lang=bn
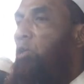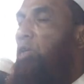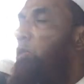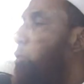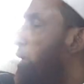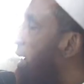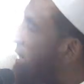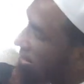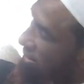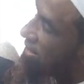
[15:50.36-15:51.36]
কিছুদিন দুনিয়া
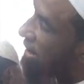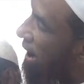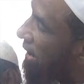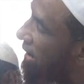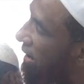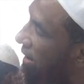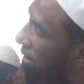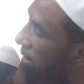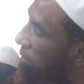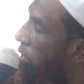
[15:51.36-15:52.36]
থাকতে চাই
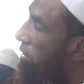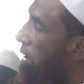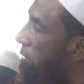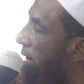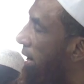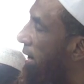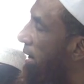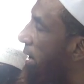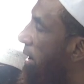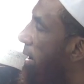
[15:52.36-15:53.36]
কথা কয় না রে